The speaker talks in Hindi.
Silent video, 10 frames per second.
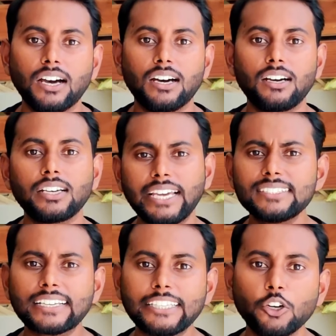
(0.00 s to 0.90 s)
कह
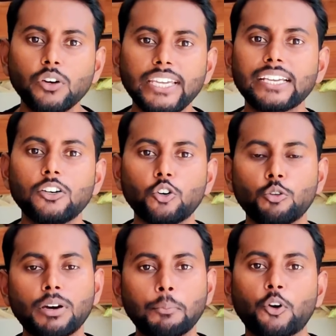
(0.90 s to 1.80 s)
सकते हो एक
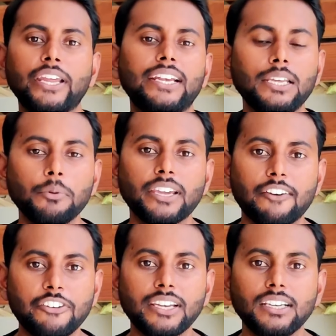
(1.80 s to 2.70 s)
ओवर प्रोटेक्टिव
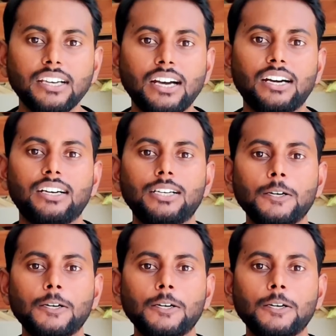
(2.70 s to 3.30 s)
या फिर आ,